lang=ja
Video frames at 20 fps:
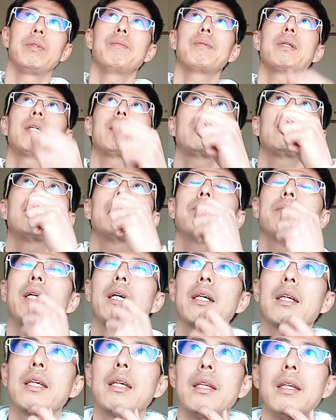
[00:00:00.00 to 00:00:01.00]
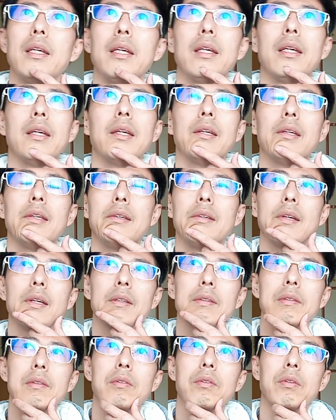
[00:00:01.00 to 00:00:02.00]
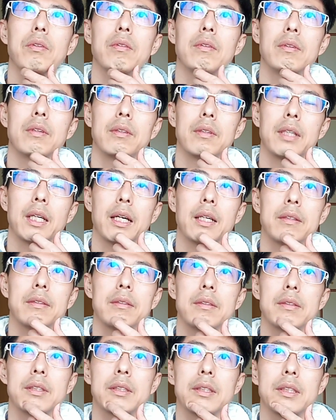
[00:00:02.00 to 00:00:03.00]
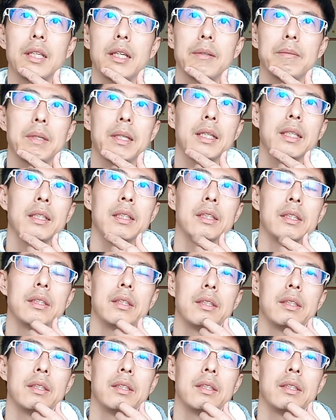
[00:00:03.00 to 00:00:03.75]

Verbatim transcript: は、まあ、はっきり言えることがあるとすれば、